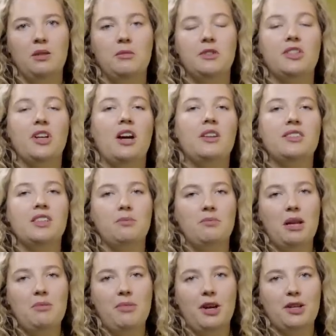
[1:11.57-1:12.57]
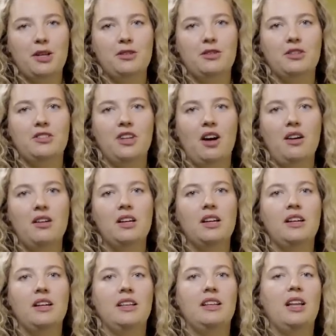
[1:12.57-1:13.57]
Mais durant cette même période de temps,
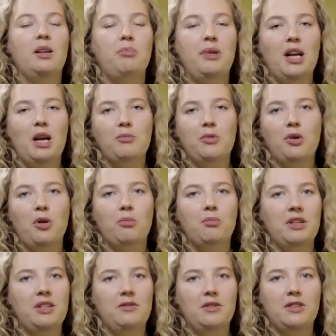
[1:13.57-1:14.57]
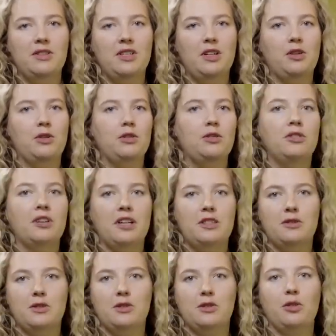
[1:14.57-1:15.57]
les PME ont bénéficié que d'une
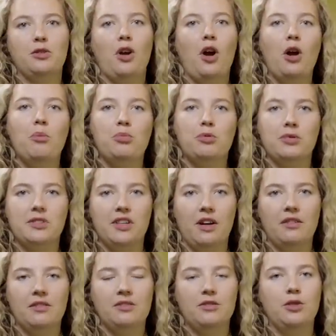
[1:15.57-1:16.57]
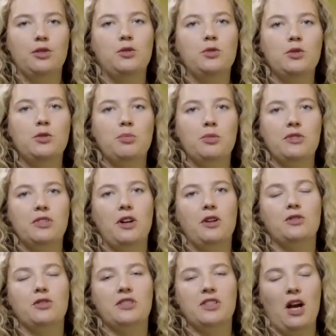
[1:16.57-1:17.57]
réduction de 1 de 12
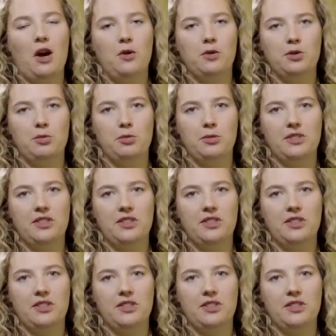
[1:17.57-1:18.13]
jusqu'à 11